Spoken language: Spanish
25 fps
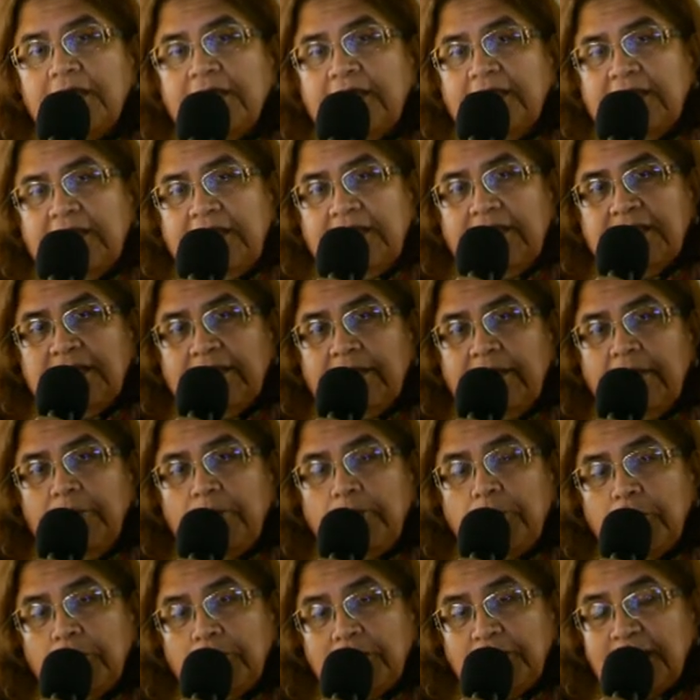que le estaba
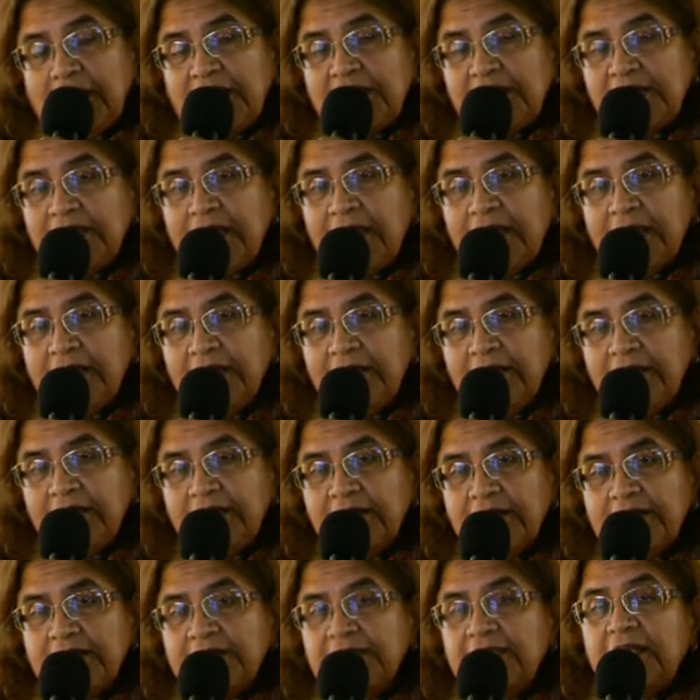por tallar,
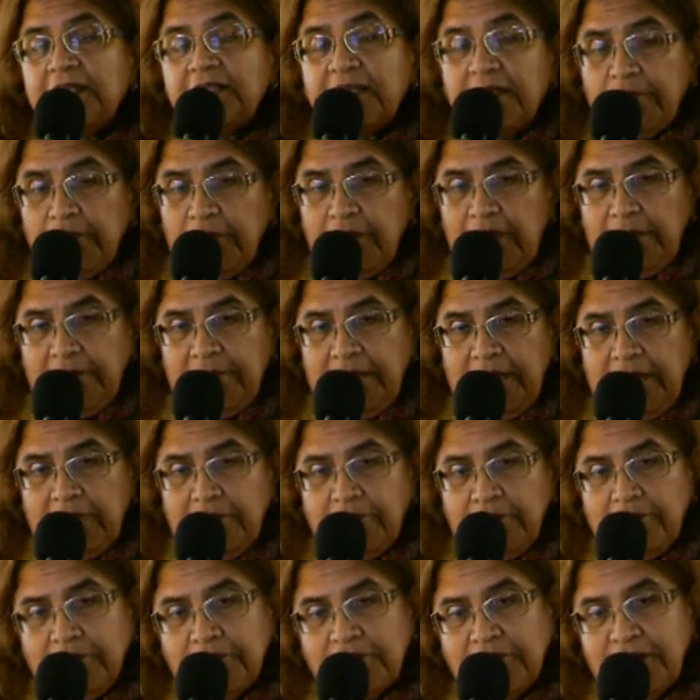se lastimó la
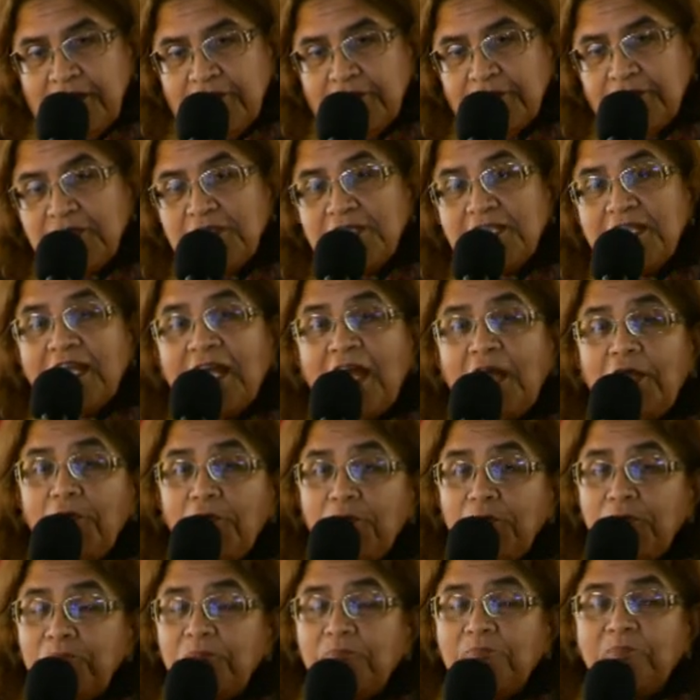mano. Entonces
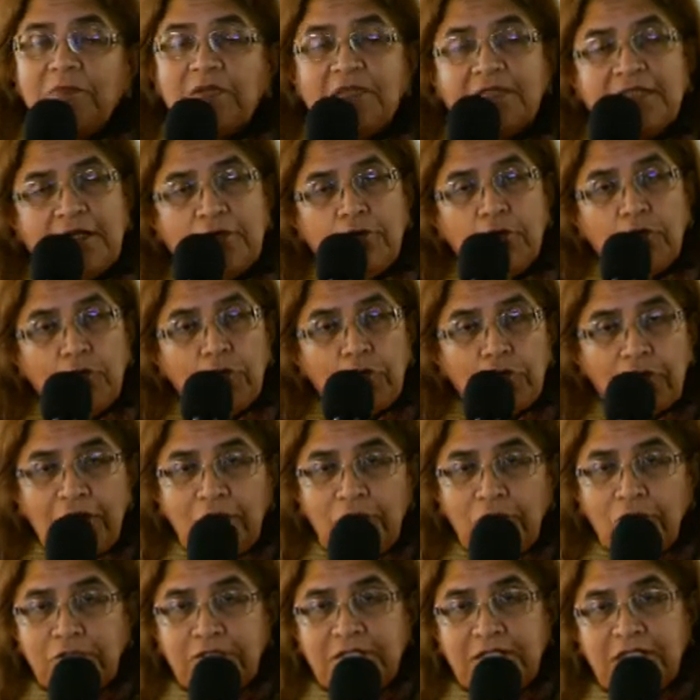llegaron, llegó
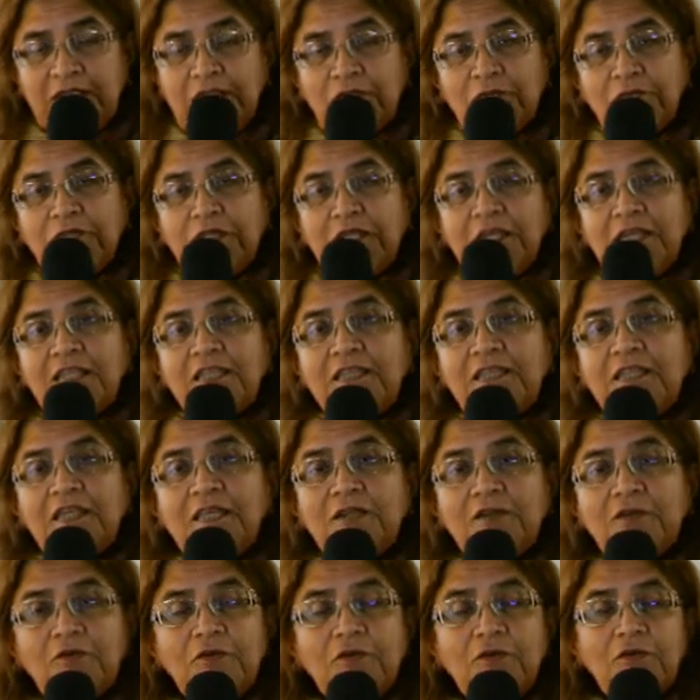correo de Santiago del
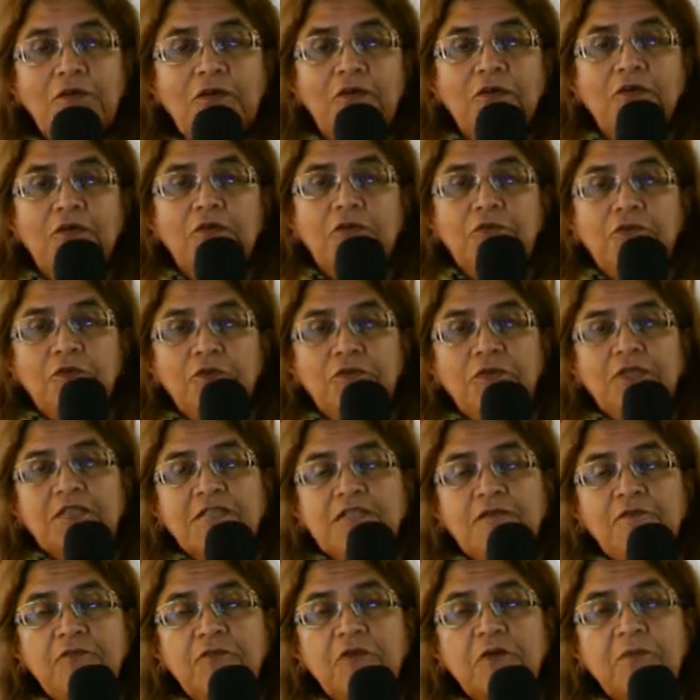Estero donde
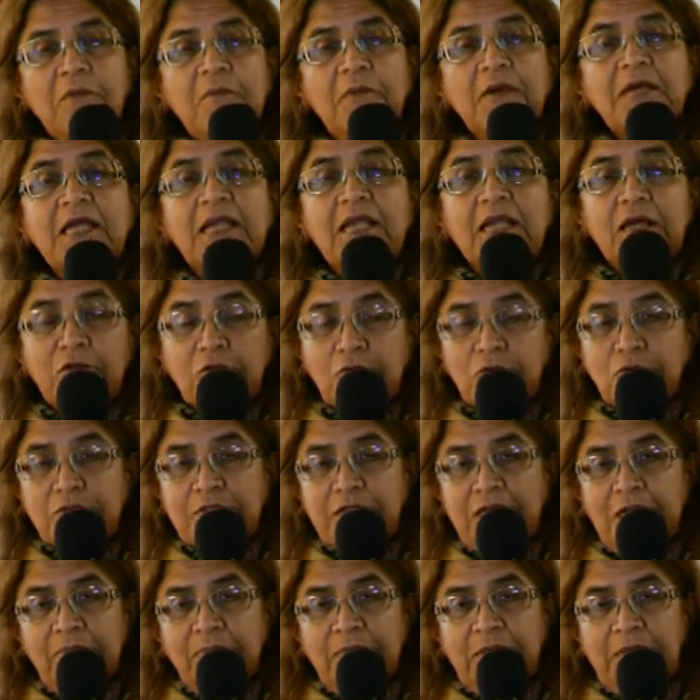se informaba que la cruz
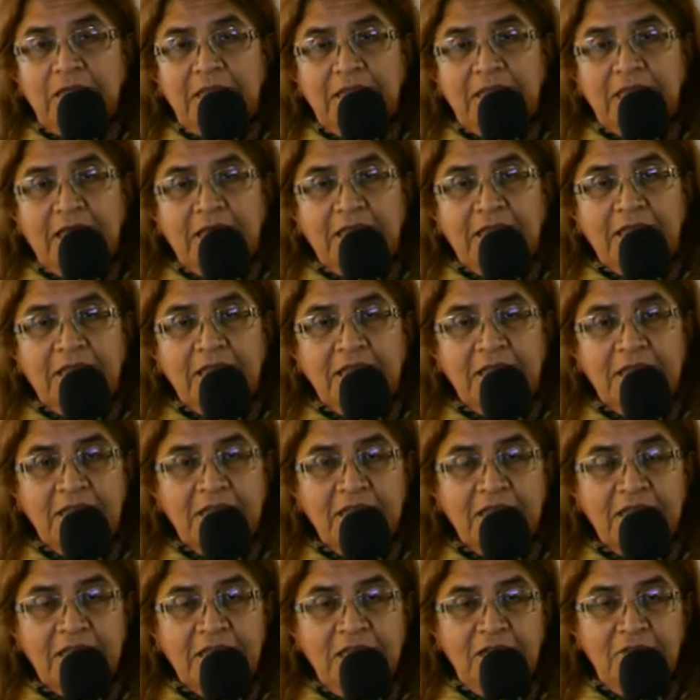era pintada.
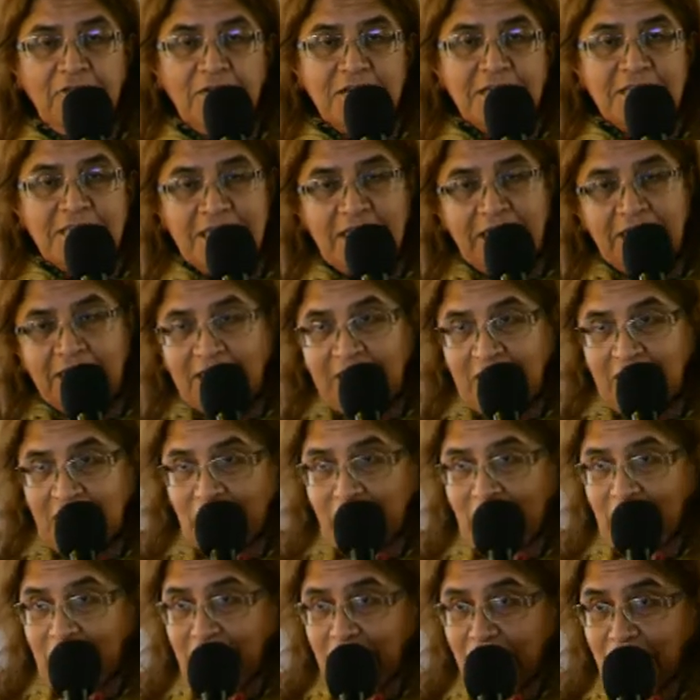Y fue así que
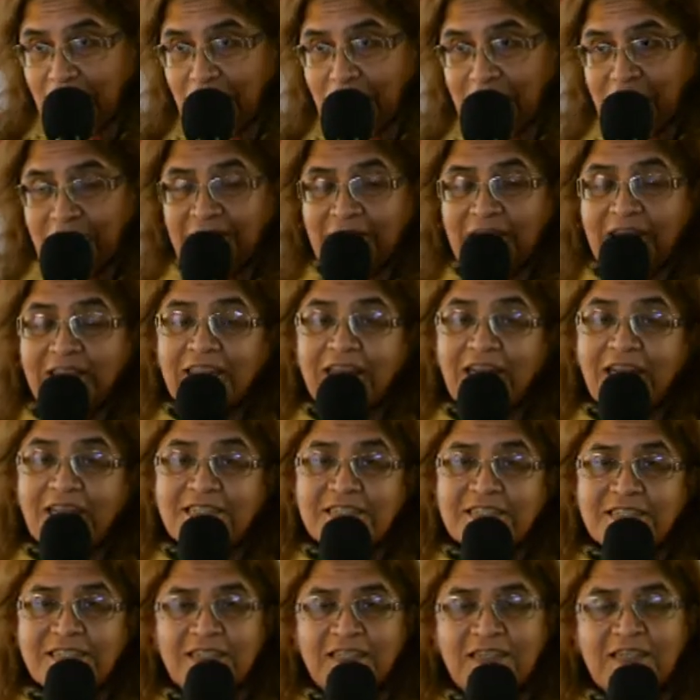tenemos la cruz que está
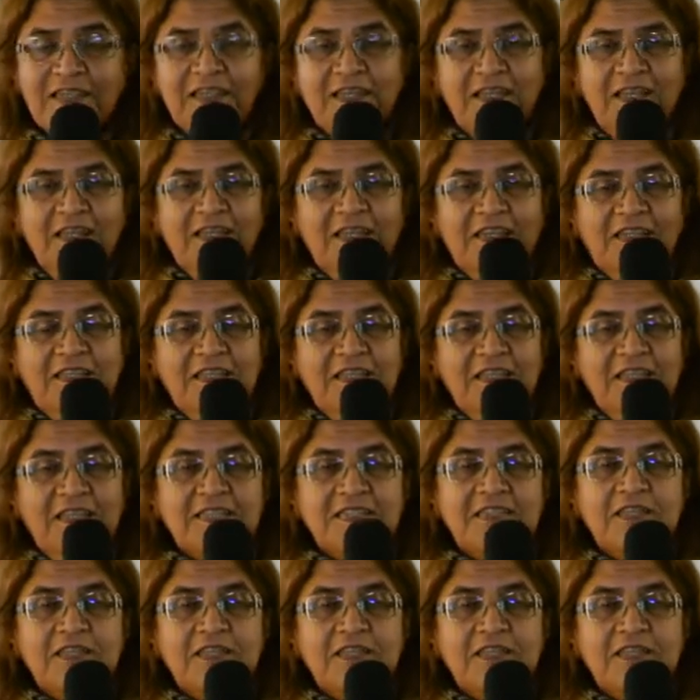atrás que desde ese